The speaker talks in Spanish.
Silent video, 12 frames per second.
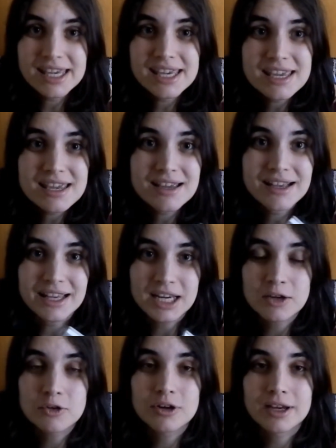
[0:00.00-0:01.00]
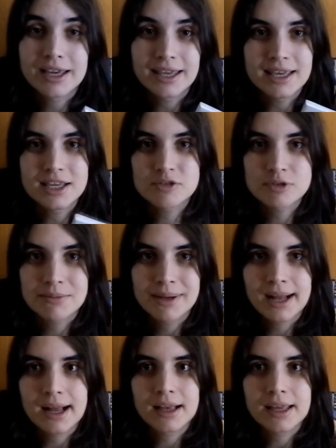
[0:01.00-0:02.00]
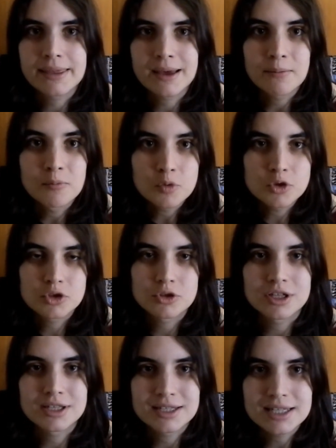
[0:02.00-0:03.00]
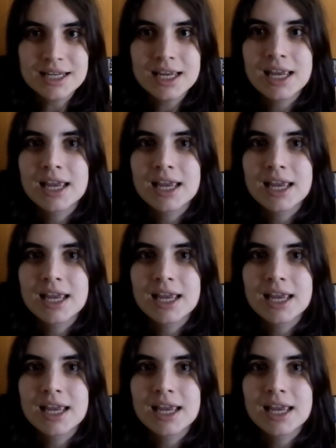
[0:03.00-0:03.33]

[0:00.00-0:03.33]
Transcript: y creo que es una manga que da mucho de sí